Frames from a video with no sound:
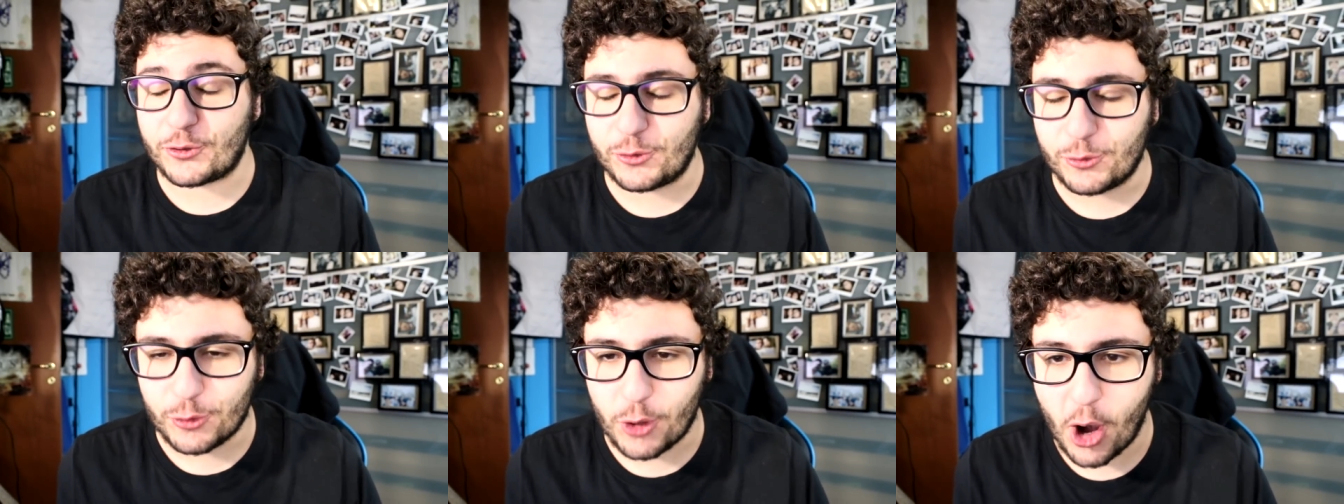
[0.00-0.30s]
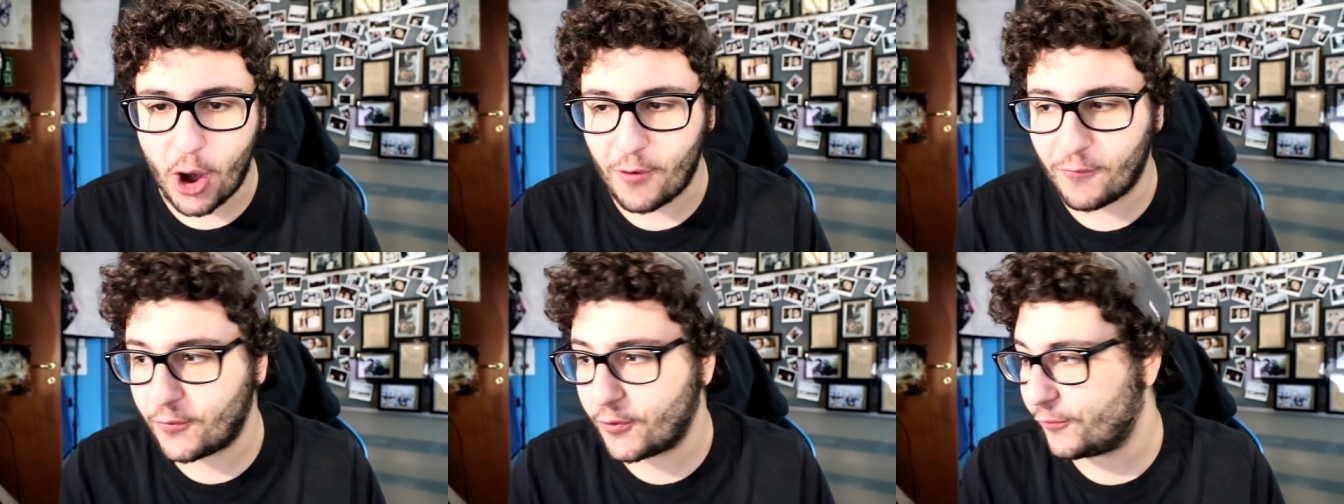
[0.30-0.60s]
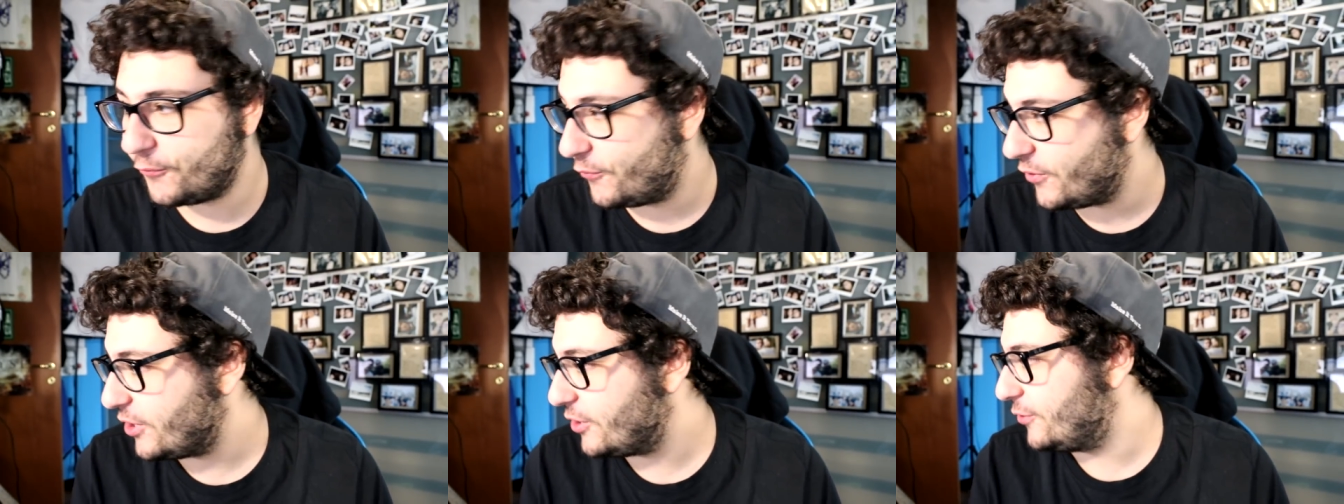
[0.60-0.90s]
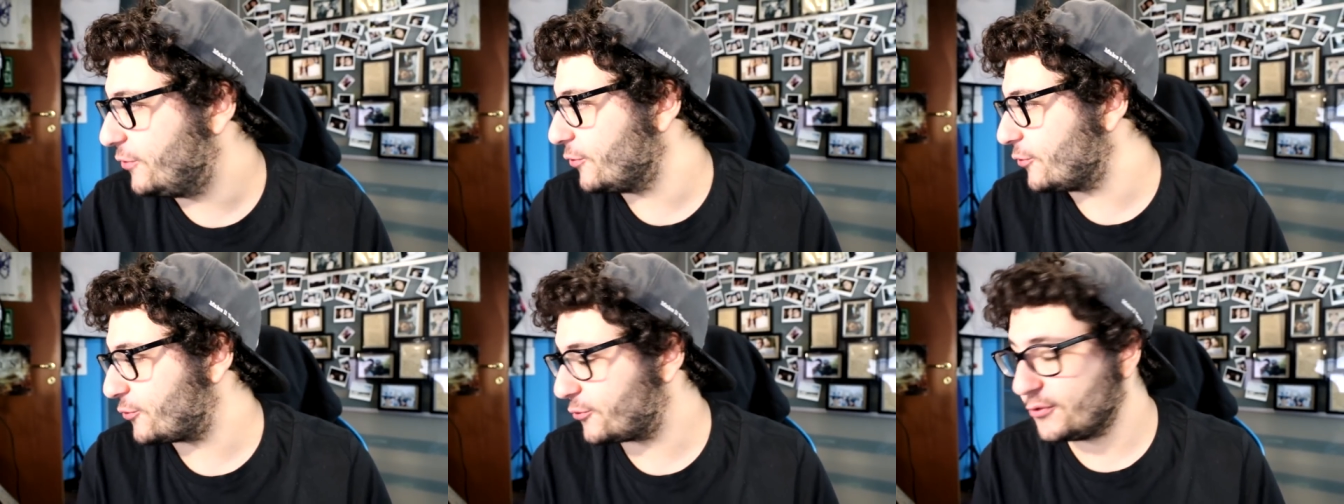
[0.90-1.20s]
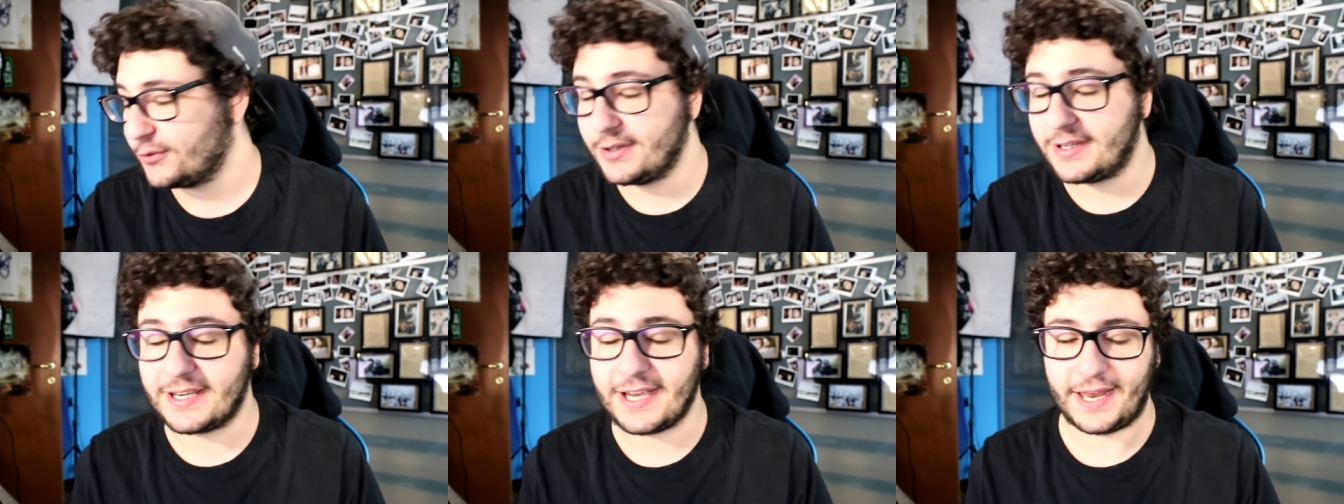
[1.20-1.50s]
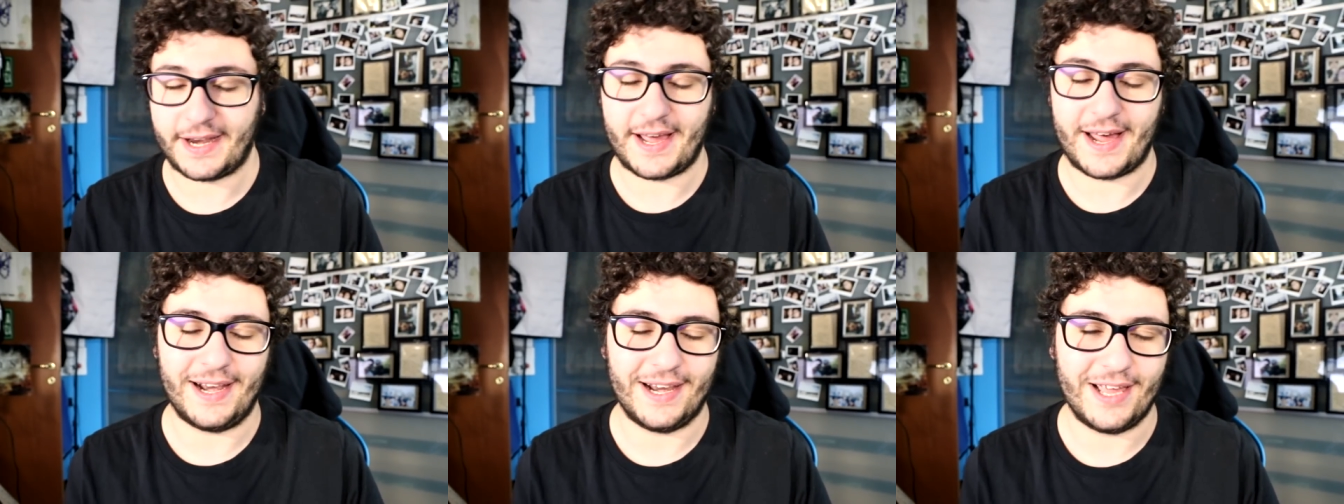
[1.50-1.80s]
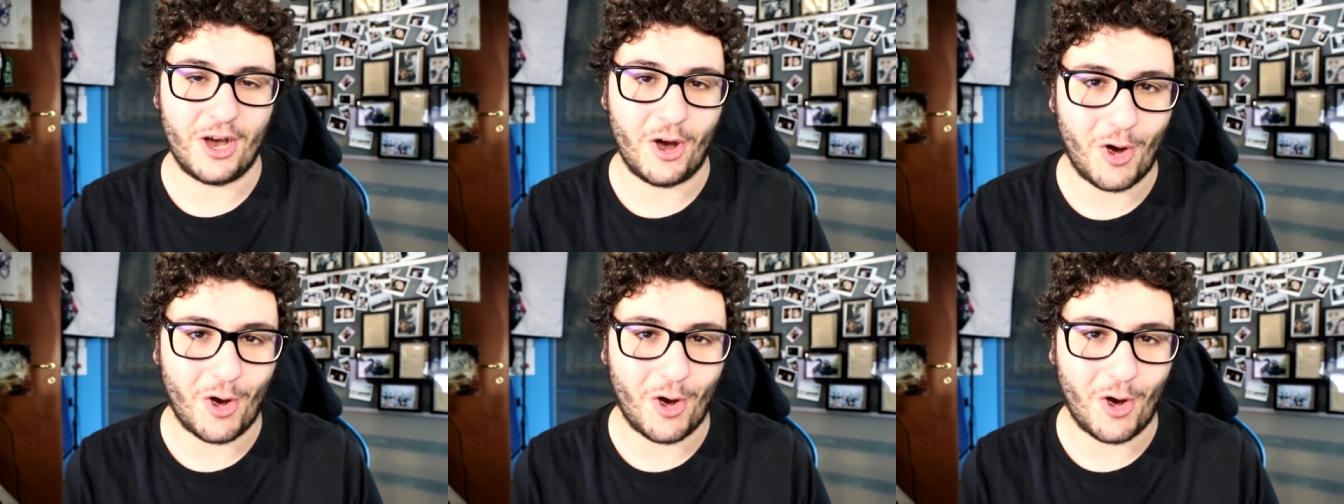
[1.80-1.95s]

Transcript: nuovo video sul canale